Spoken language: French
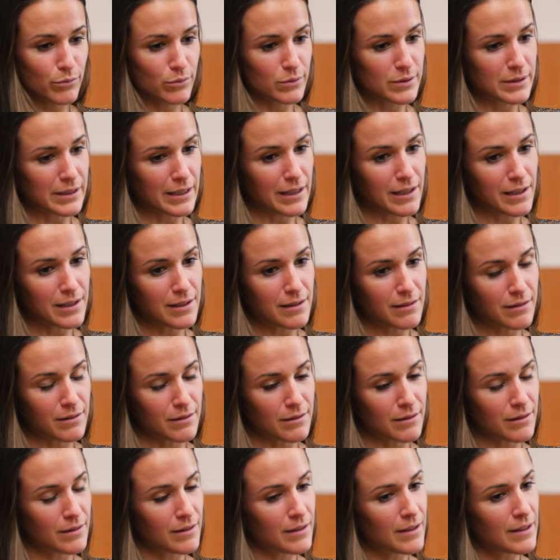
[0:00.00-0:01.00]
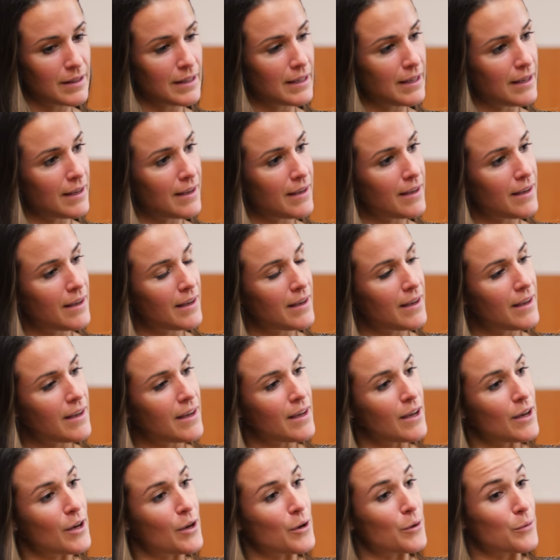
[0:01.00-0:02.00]
de futsal.
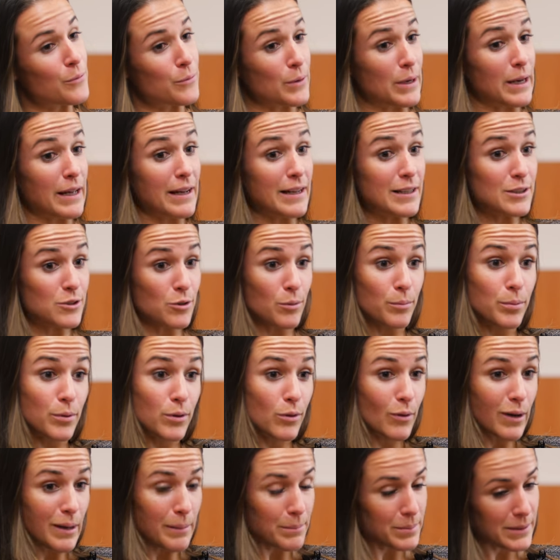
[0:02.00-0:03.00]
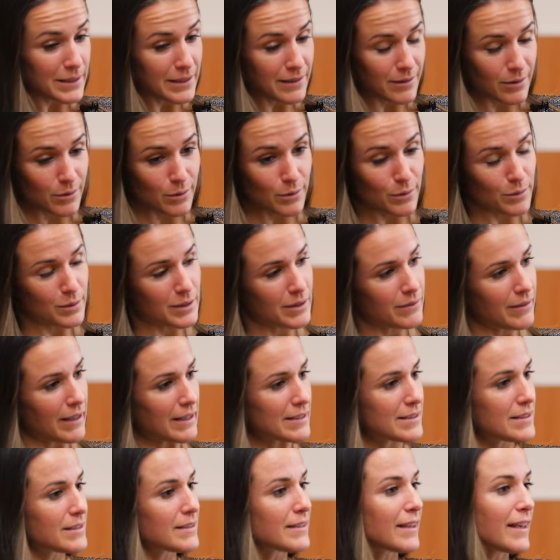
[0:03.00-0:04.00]
voilà, championne olympique
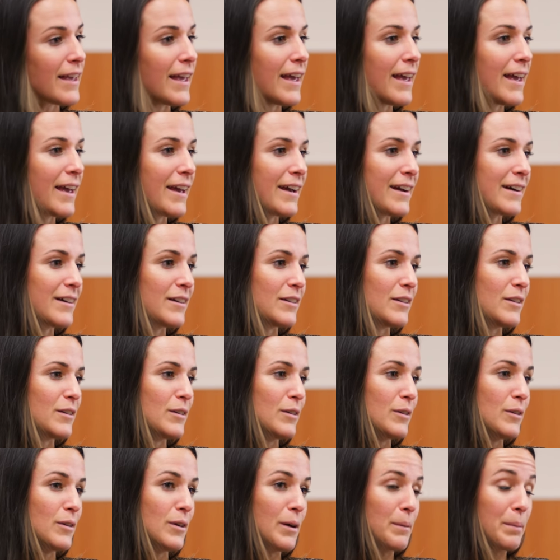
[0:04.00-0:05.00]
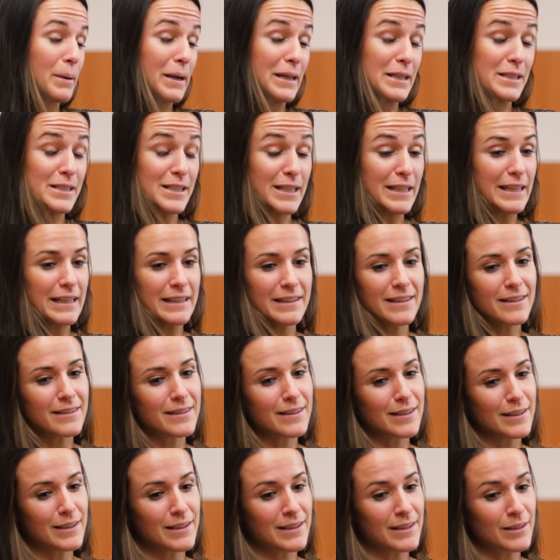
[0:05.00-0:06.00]
universitaire. après, j'ai gagné
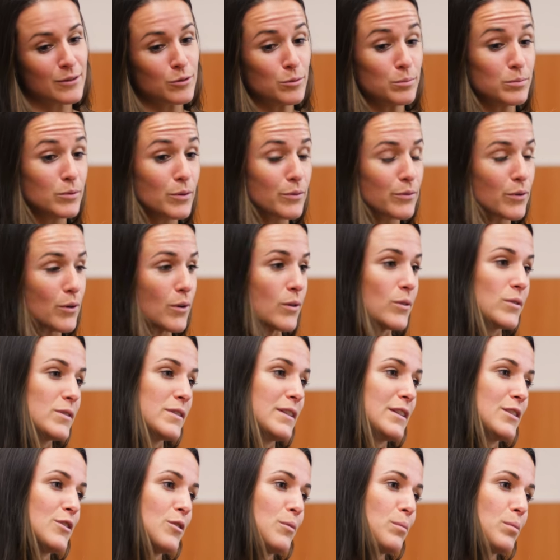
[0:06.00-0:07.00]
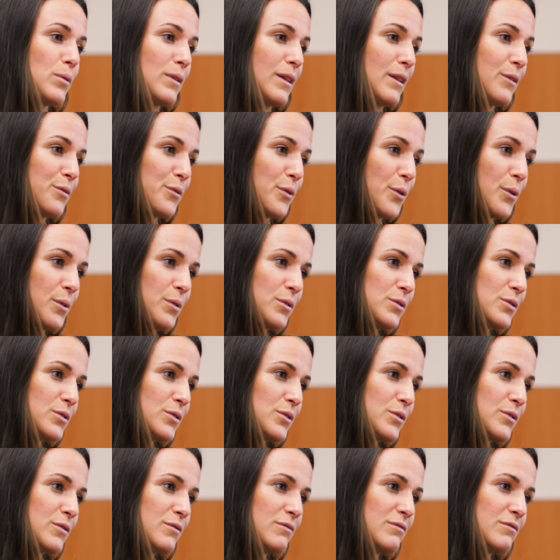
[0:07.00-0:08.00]
des Coupes de France, des championnats de
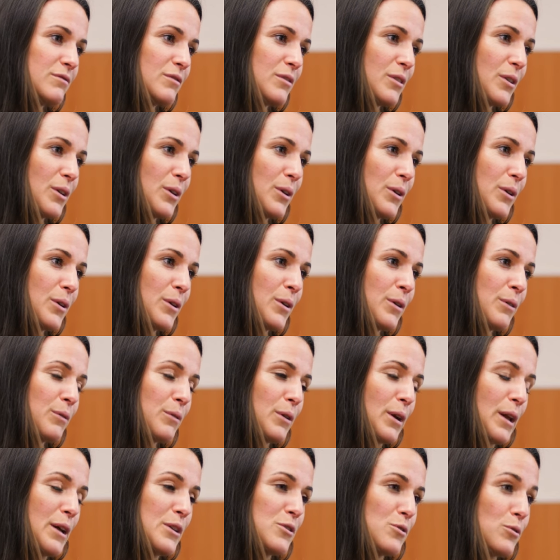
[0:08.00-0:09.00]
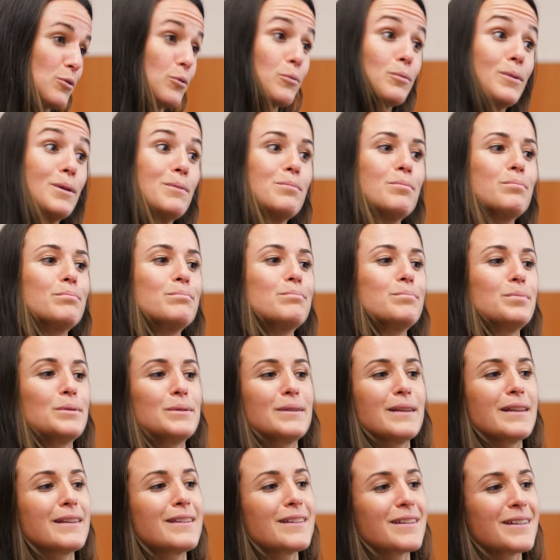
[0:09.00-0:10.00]
France. voilà, j'en oublie
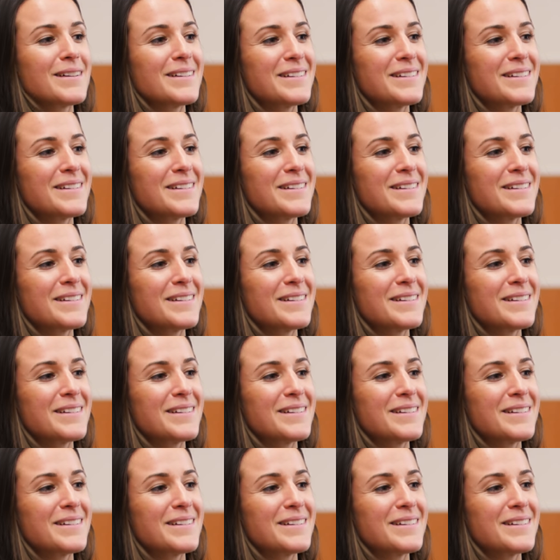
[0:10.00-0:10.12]
peut-être,